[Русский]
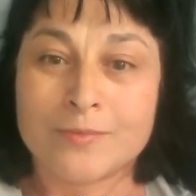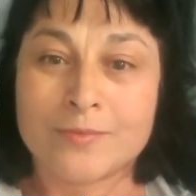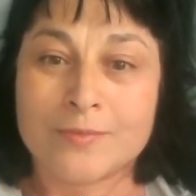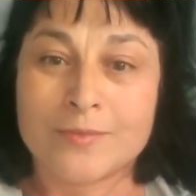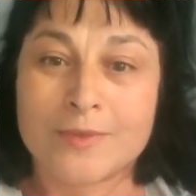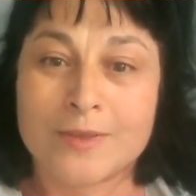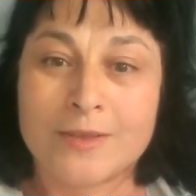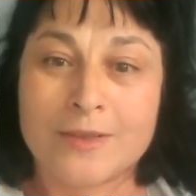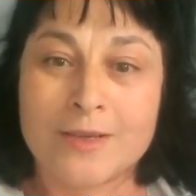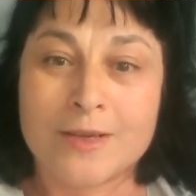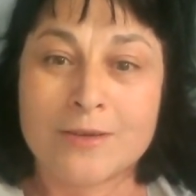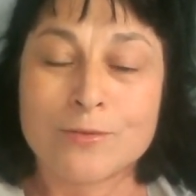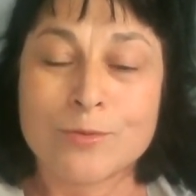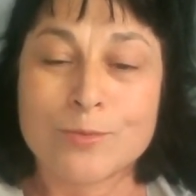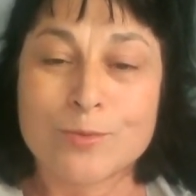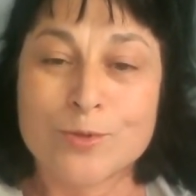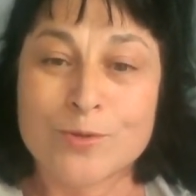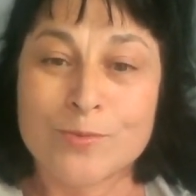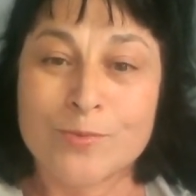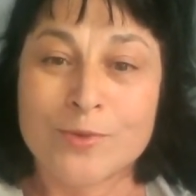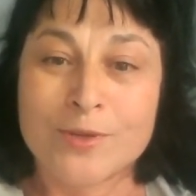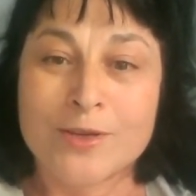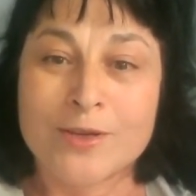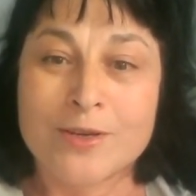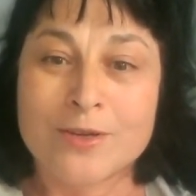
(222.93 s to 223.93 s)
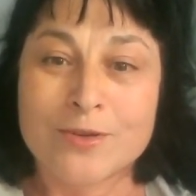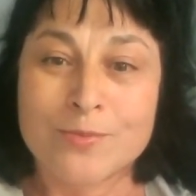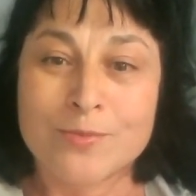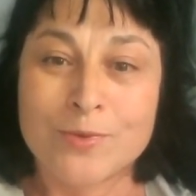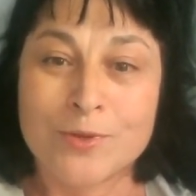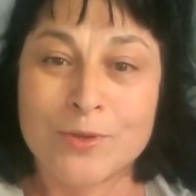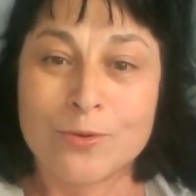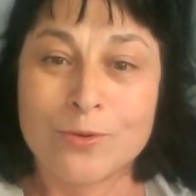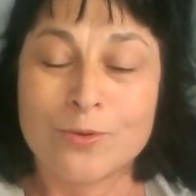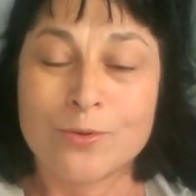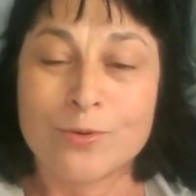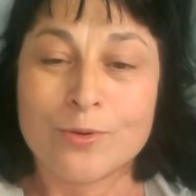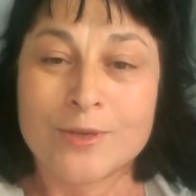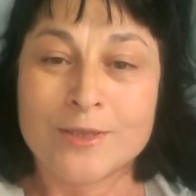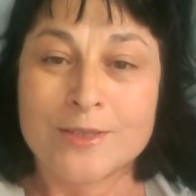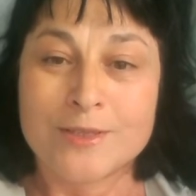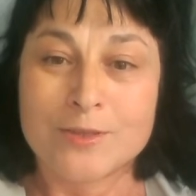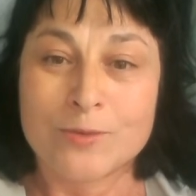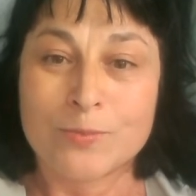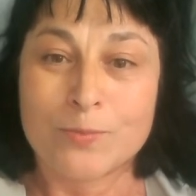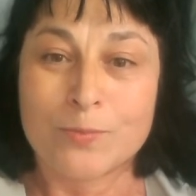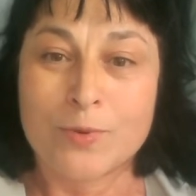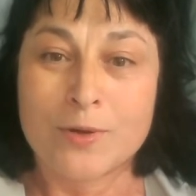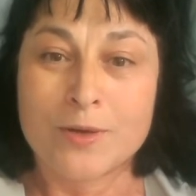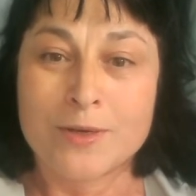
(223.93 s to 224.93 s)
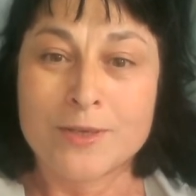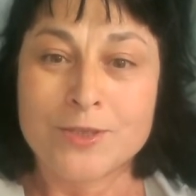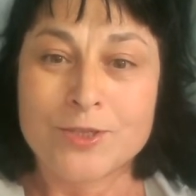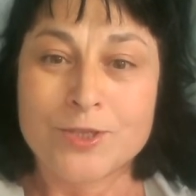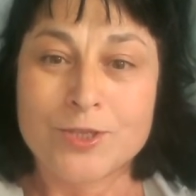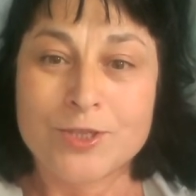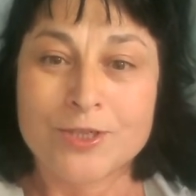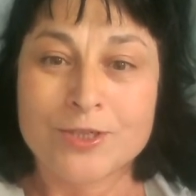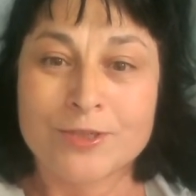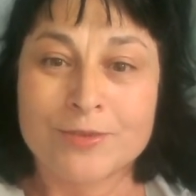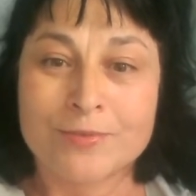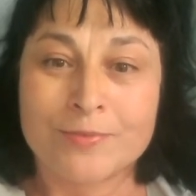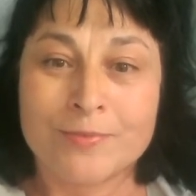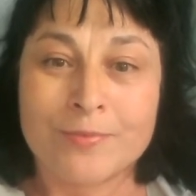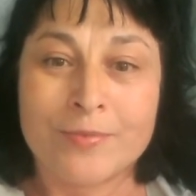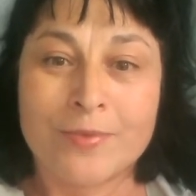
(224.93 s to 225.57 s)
я, в общем-то, рекомендую эти патчи.